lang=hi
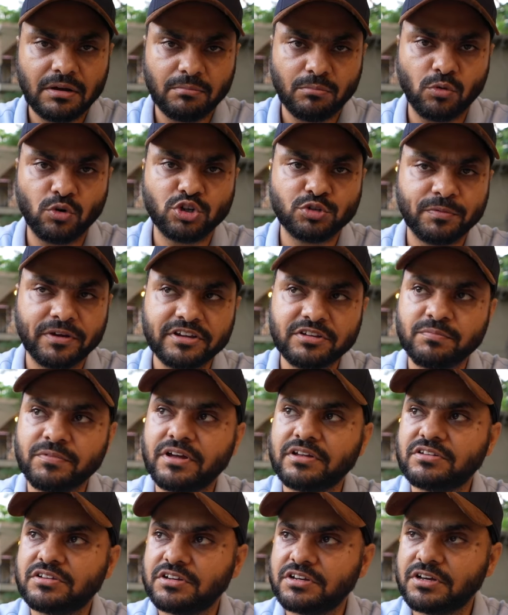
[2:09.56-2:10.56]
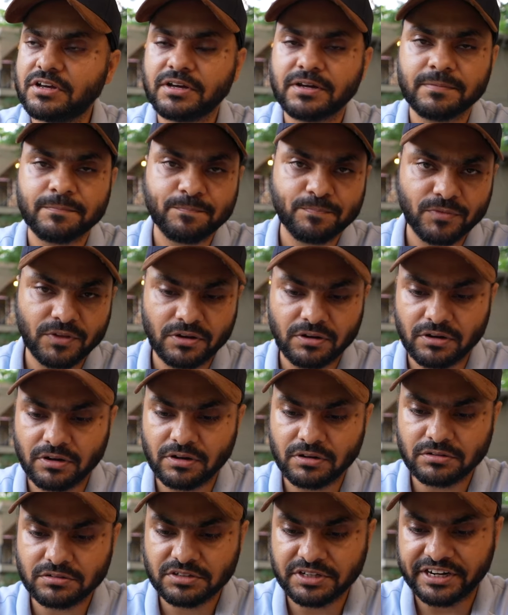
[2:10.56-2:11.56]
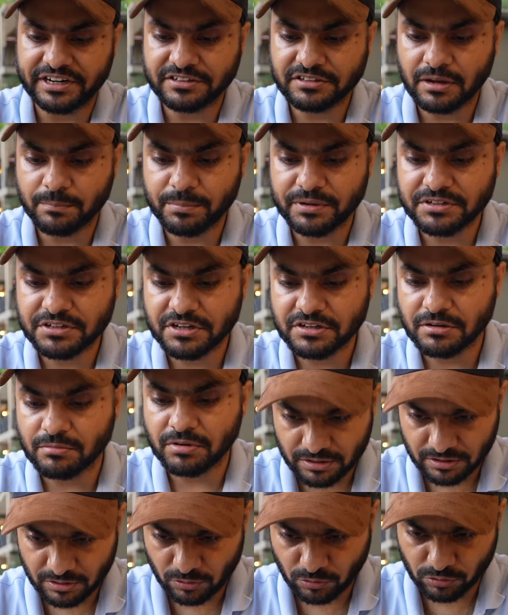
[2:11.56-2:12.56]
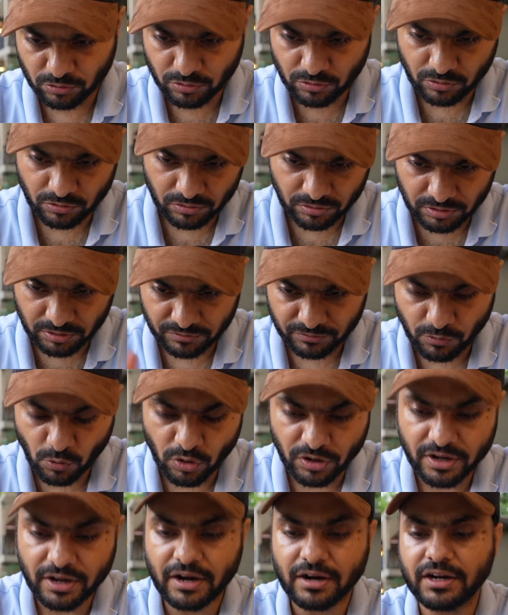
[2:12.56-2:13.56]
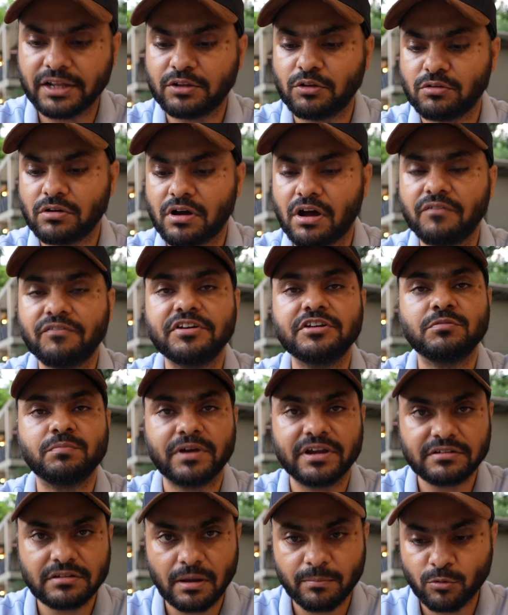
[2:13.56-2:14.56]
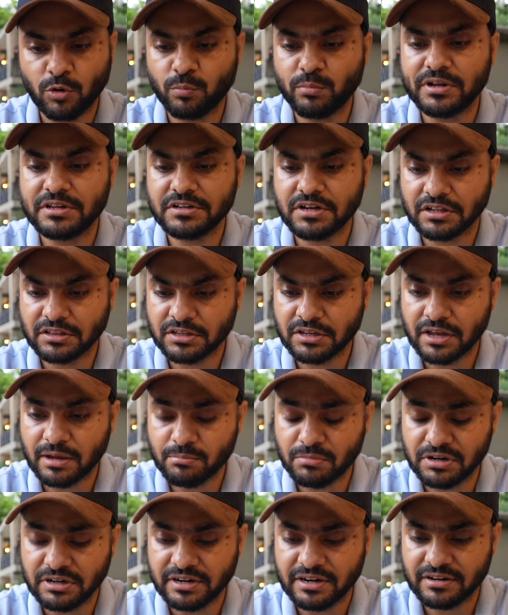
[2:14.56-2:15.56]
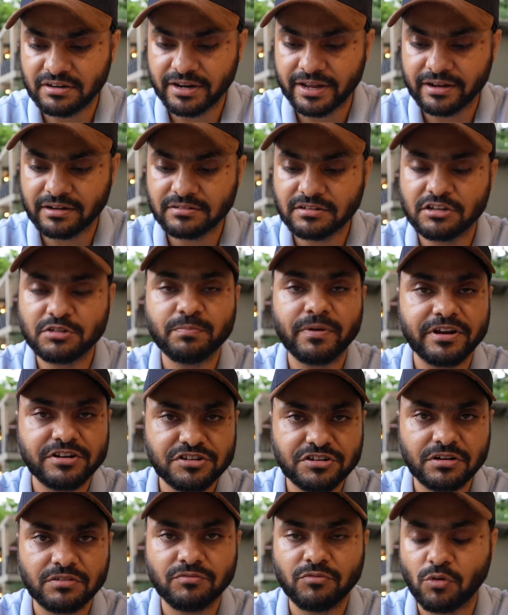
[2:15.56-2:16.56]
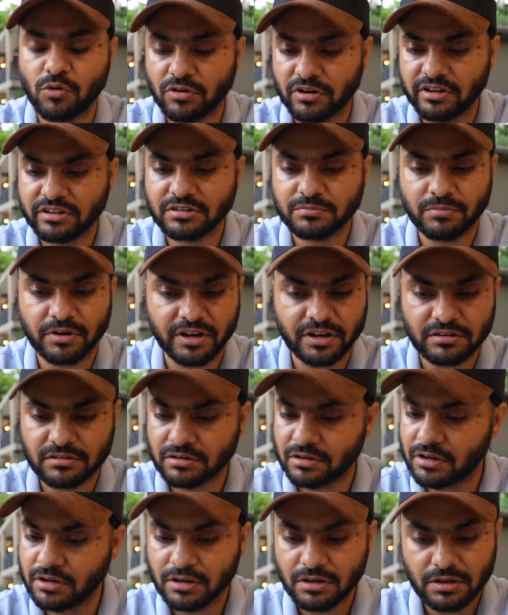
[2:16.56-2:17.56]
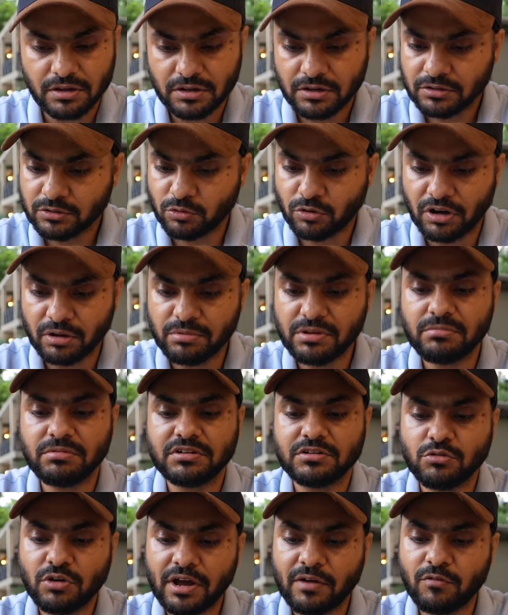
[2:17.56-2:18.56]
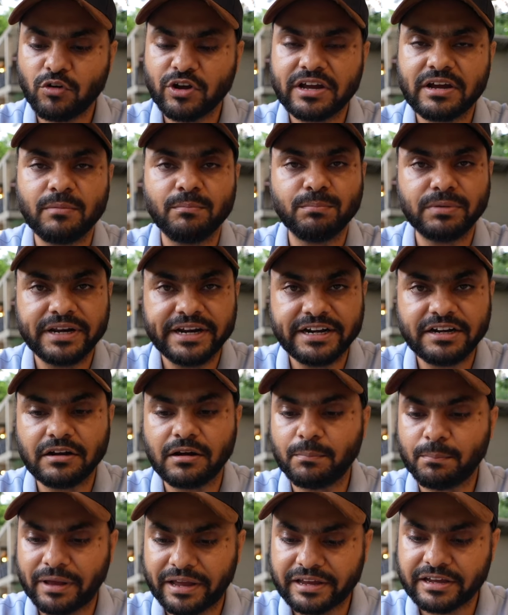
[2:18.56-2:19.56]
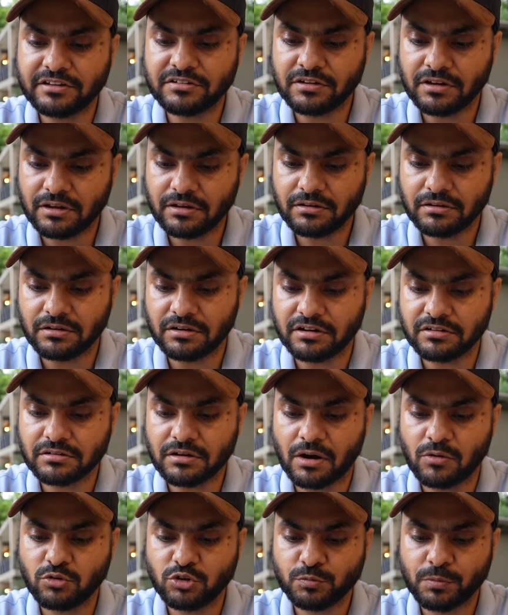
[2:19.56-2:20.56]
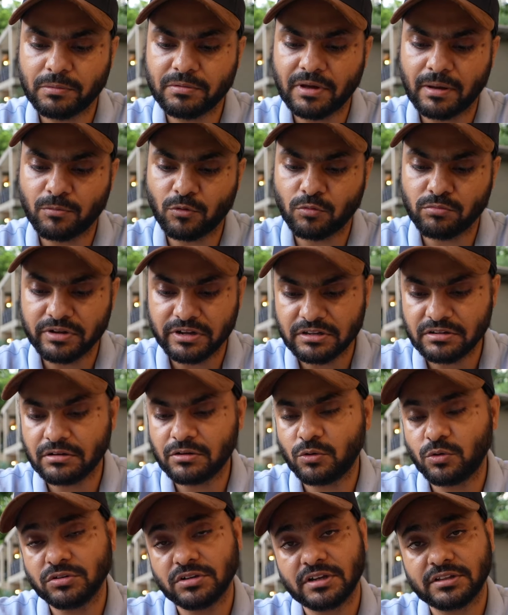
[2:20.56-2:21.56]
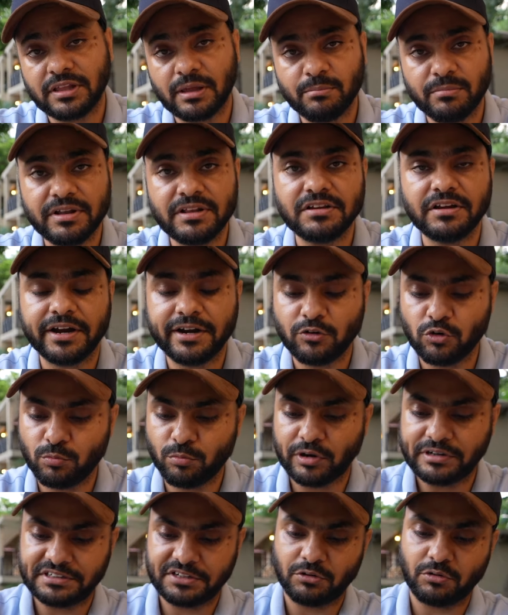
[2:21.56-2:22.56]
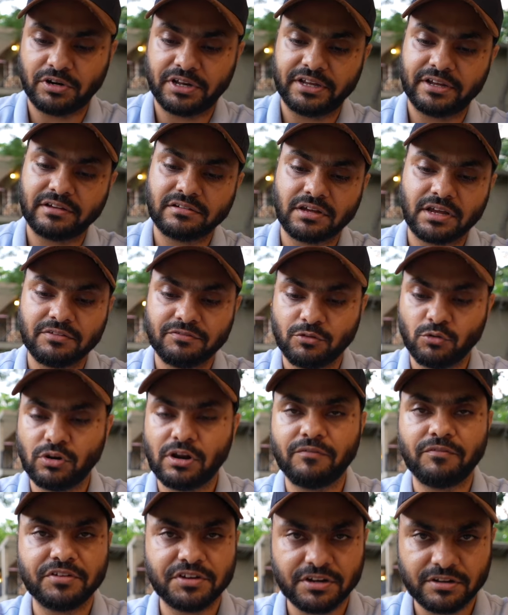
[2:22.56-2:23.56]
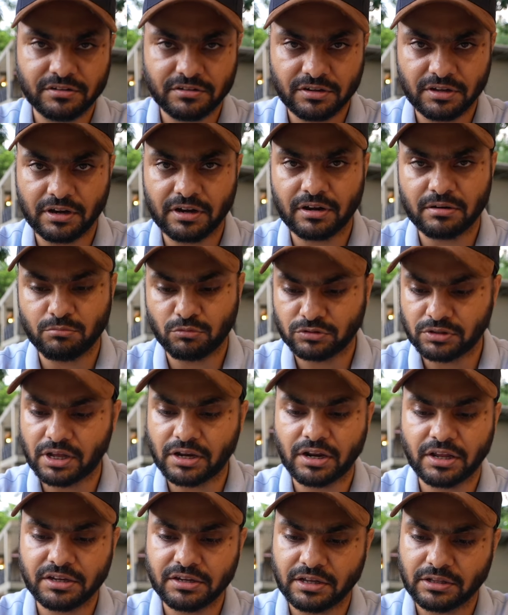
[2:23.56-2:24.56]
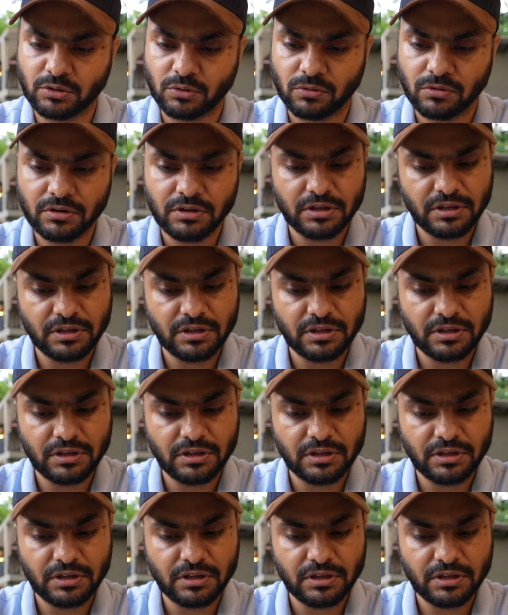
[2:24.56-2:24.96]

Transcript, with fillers: बूट स्पेस भी अच्छी है सीट्स uh, आप पीछे जब उनको फोल्ड कर लेते हो तो काफ़ी स्पेस आपको मिल जाती है मल्टी लिंक सस्पेंशन फोर डिस्क ब्रेक्स तो अभी भी जो है वो एक कंप्लीट पैकेज है डिस्काउंट्स पे भी आपको मिल हो सकता है मिल जाए टू पॉइंट जीरो टी एस आई फ्यूल एफिशिएंसी अगर मुद्दा नहीं है तो